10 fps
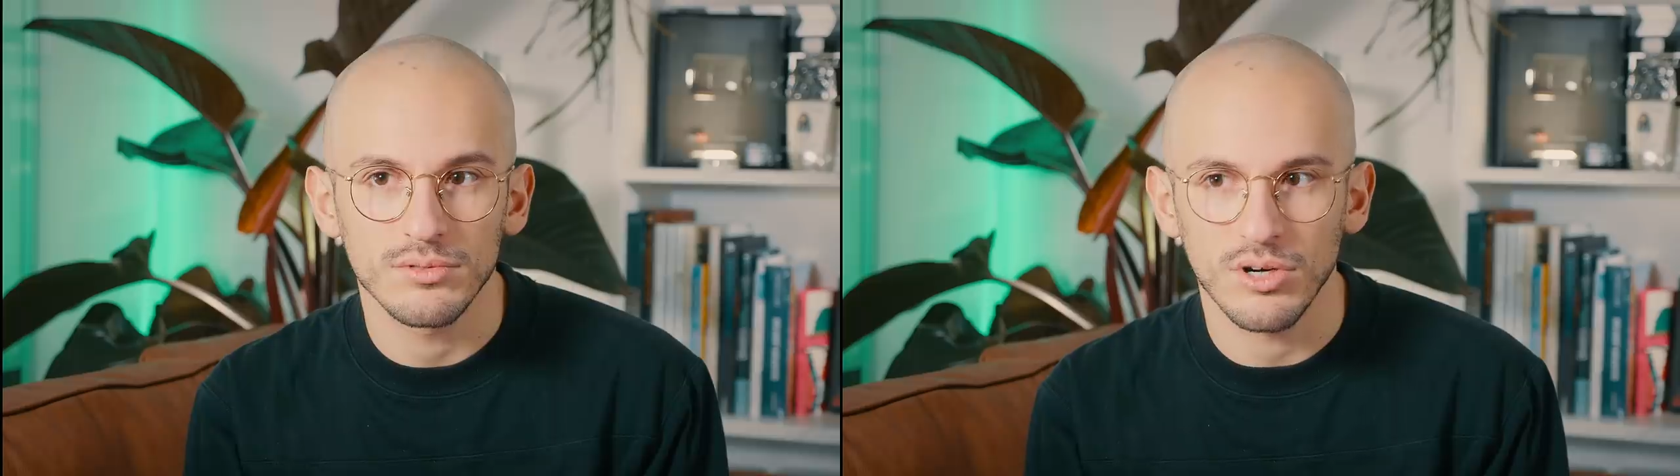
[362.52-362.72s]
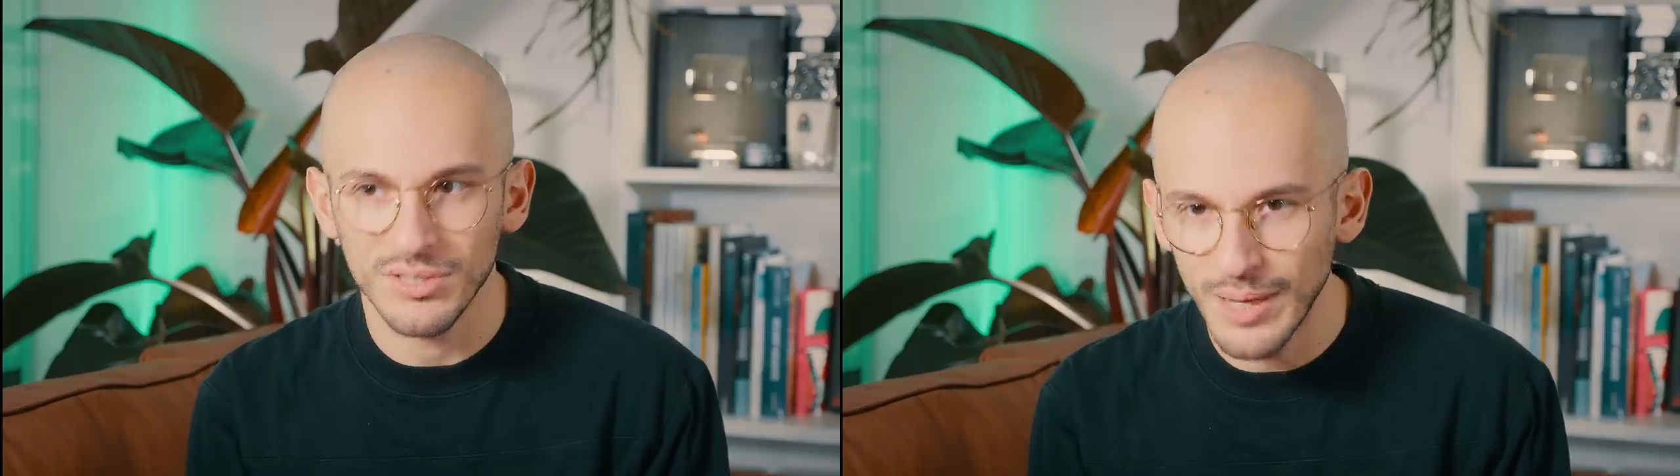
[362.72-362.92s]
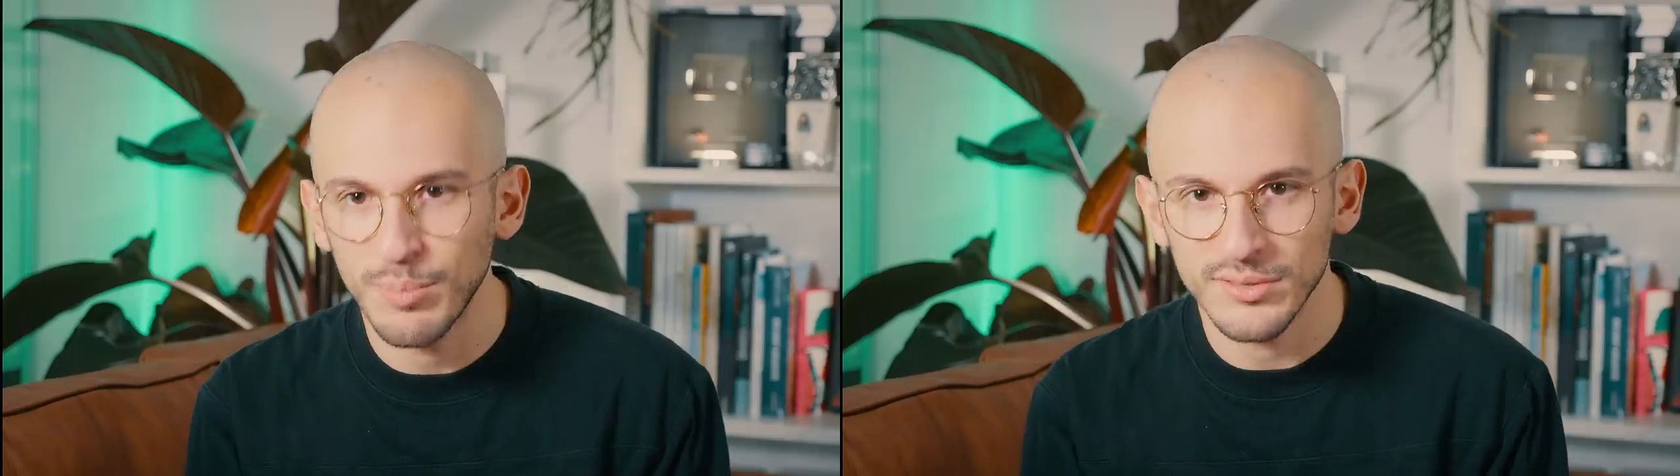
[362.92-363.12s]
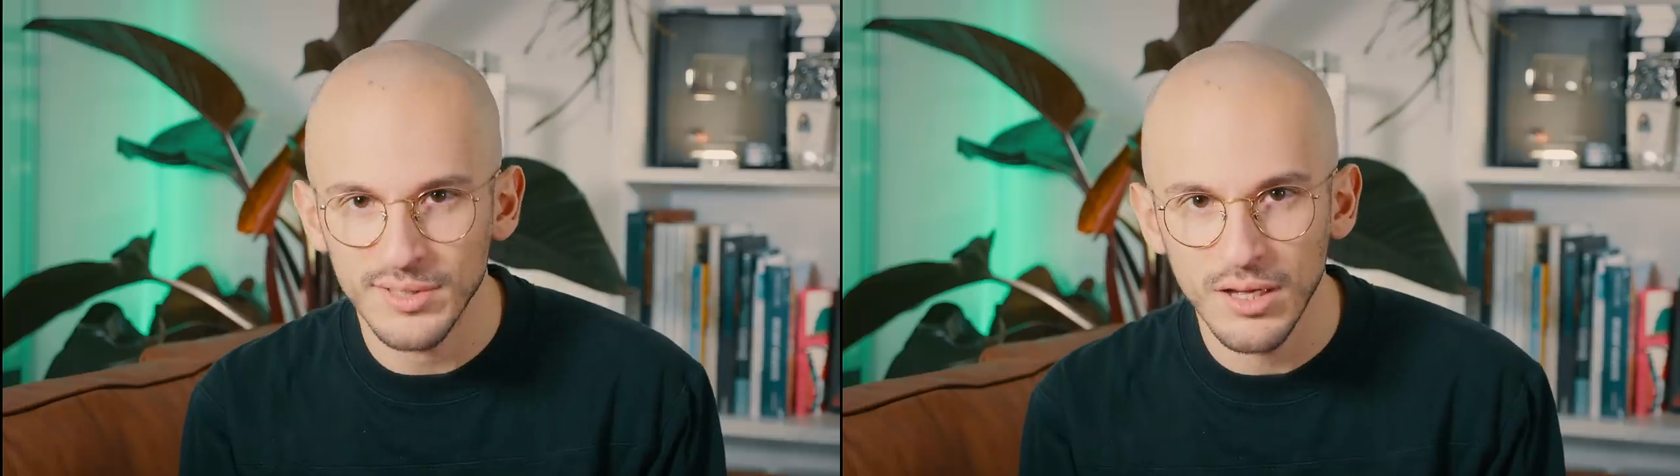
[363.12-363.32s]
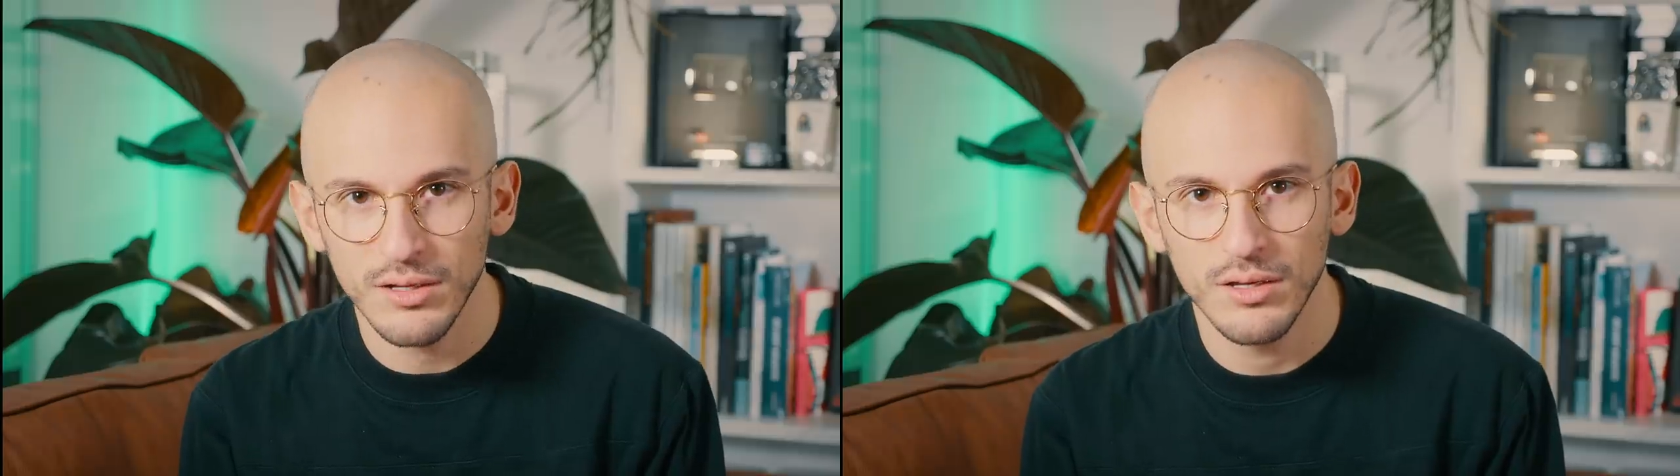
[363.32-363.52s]
quand on apprend
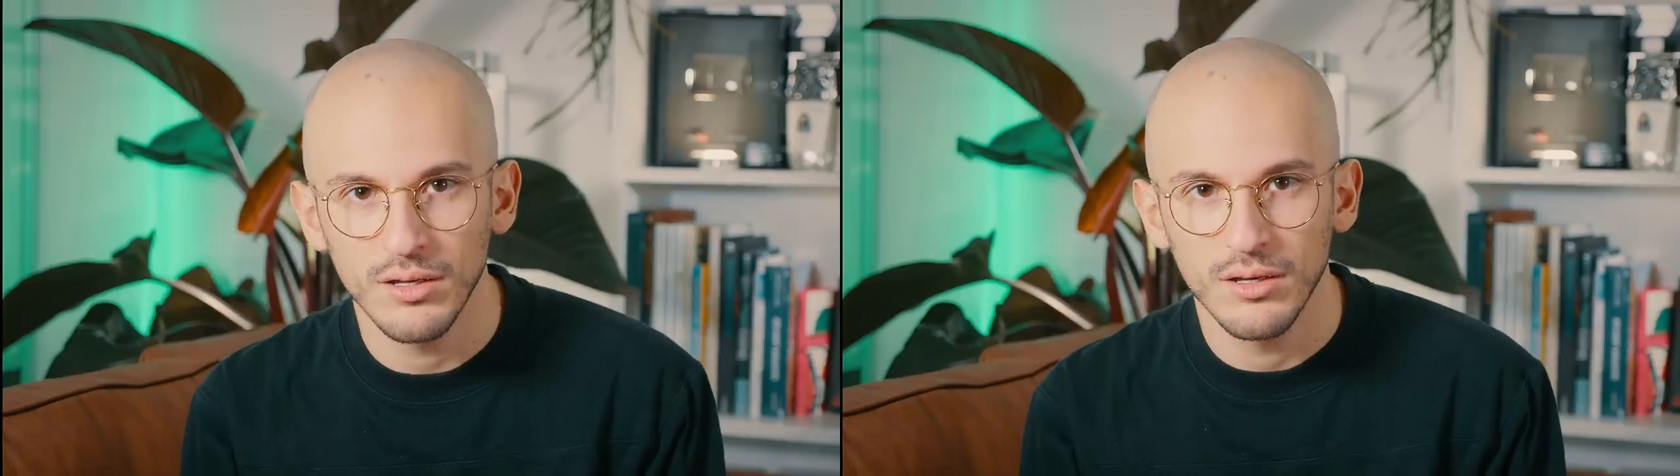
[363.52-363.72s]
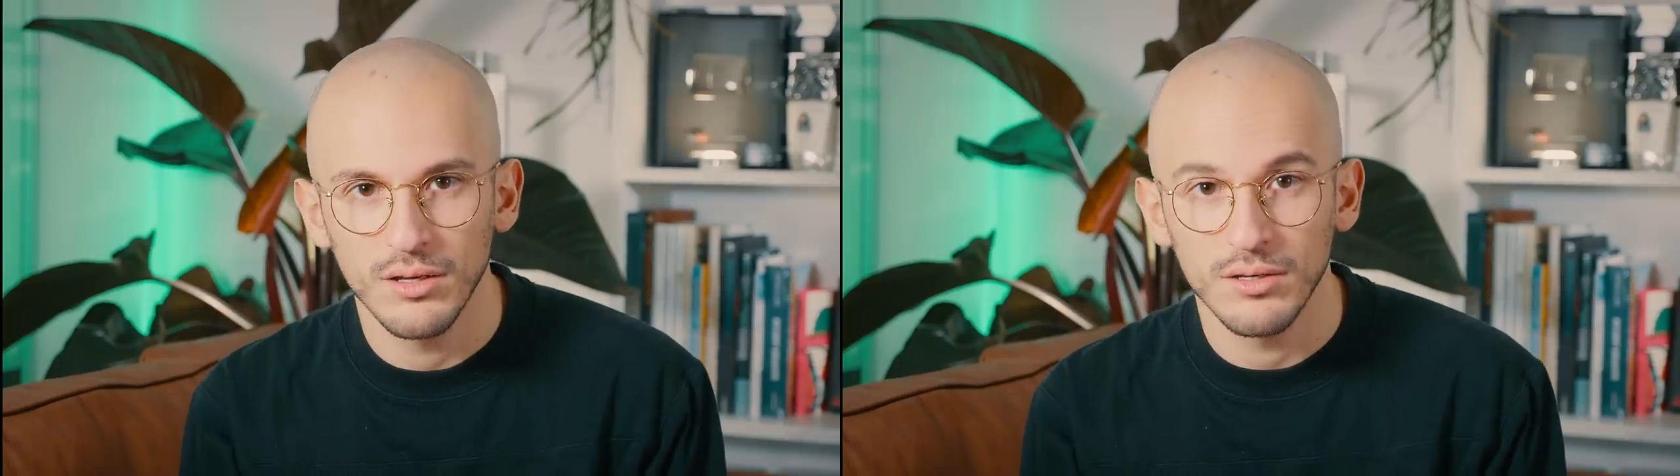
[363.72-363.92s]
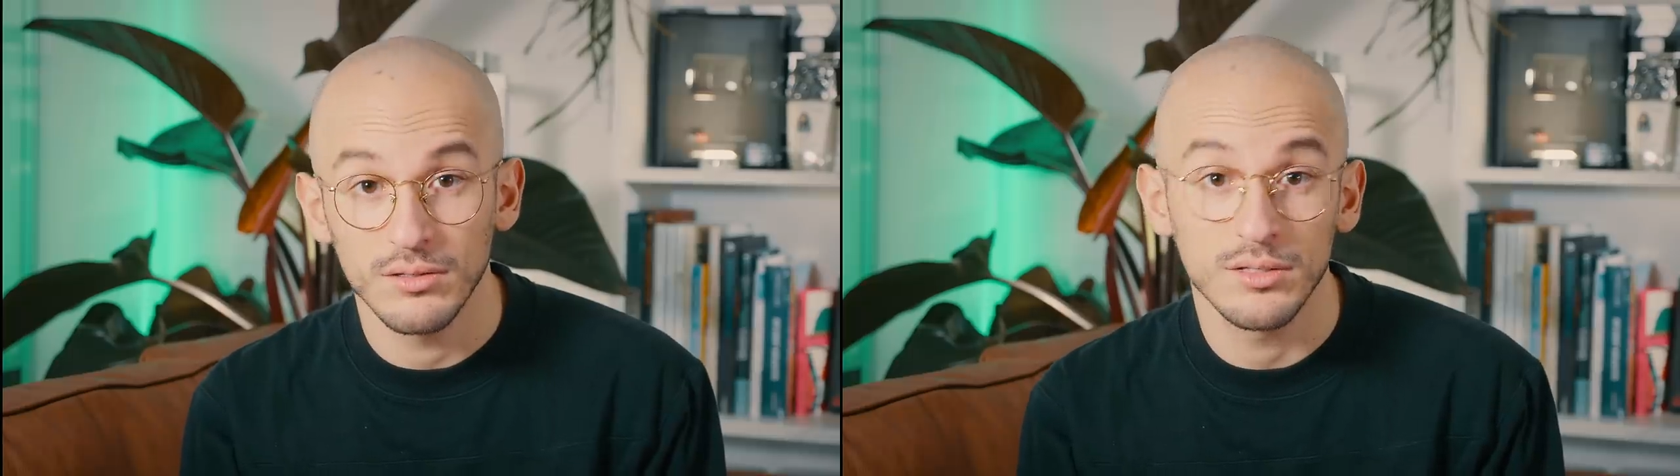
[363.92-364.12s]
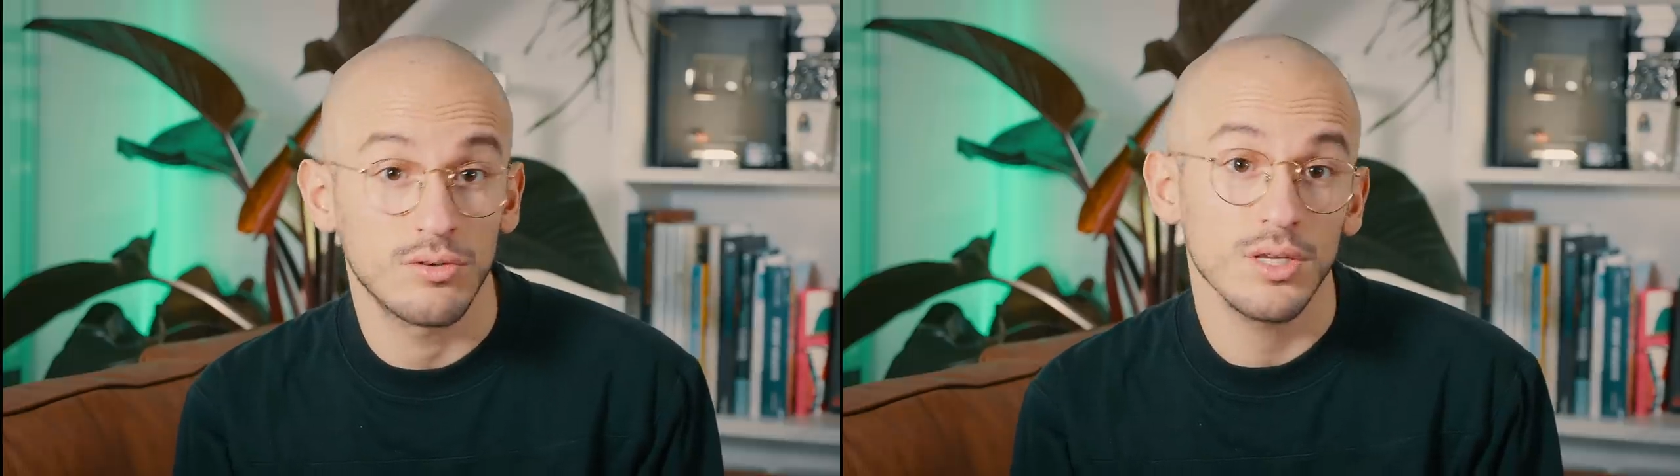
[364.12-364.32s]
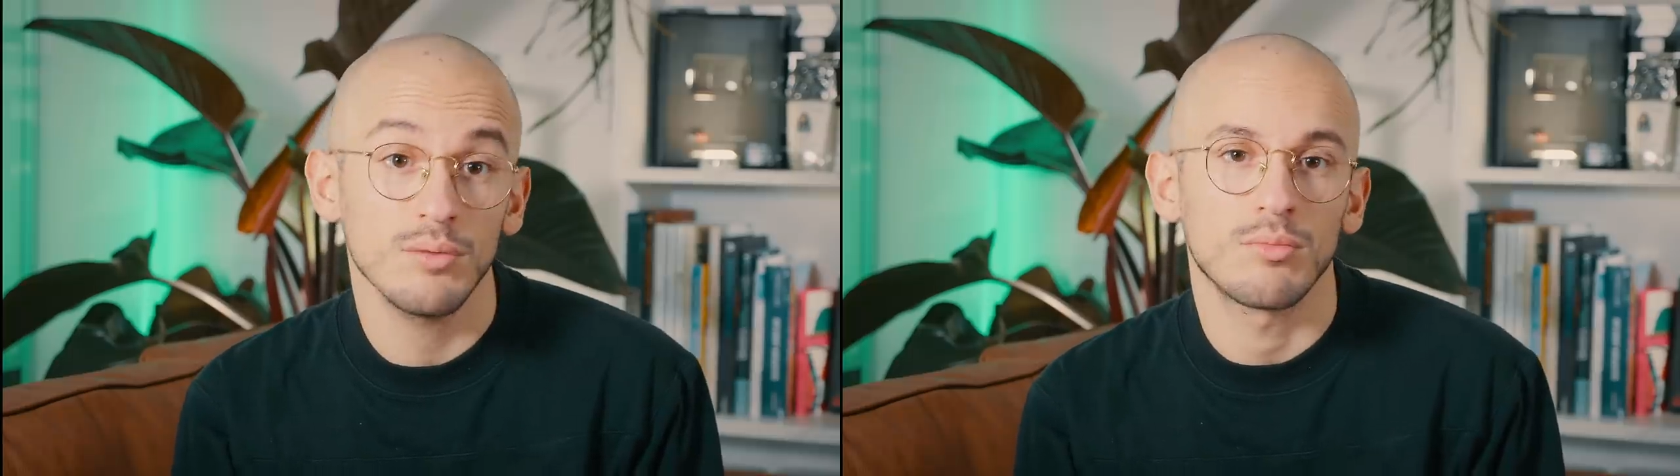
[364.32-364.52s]
ça, c'est de
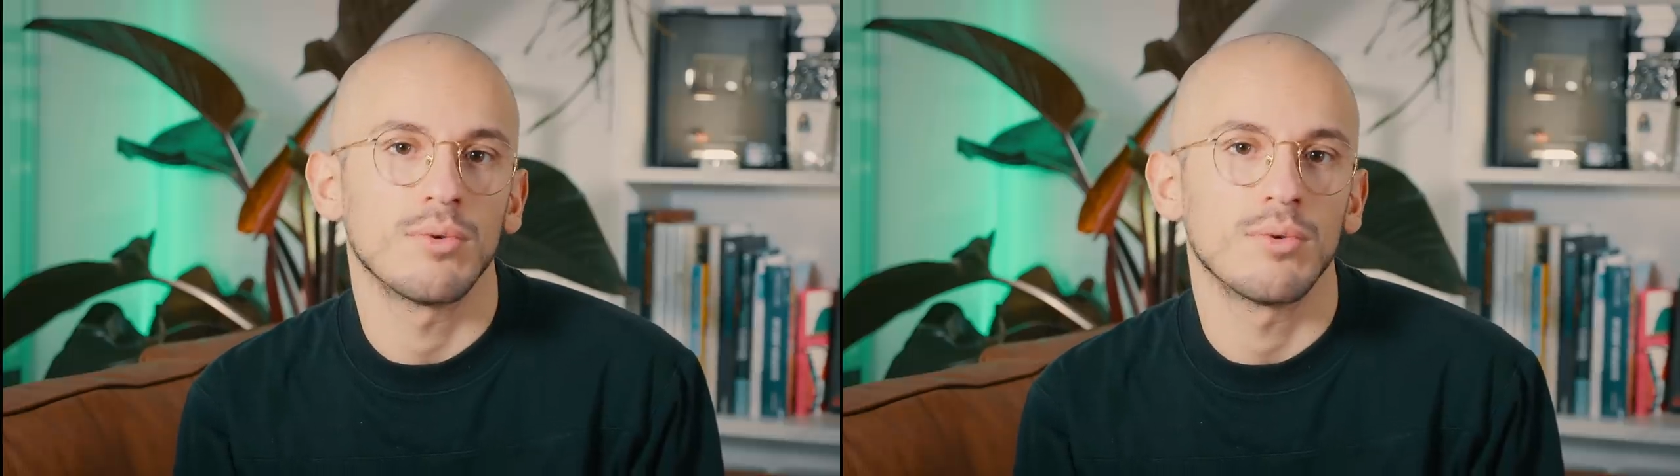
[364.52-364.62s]
dire, ok, bon,